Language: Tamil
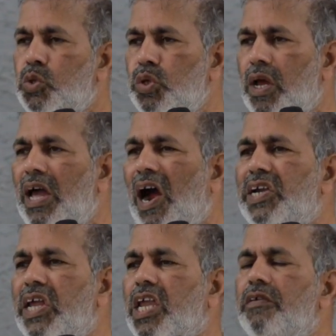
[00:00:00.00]
தூதர்களை
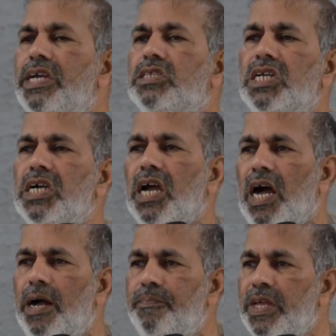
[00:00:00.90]
அடக்கி
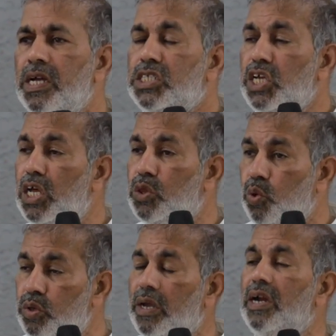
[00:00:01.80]
வைத்திருக்கிறான் சில
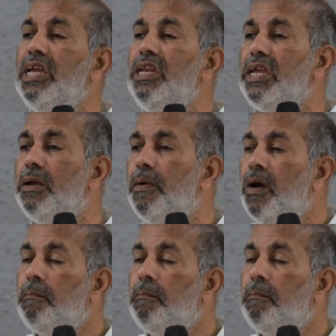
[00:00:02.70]
தூதர்கள் இன்றைக்கு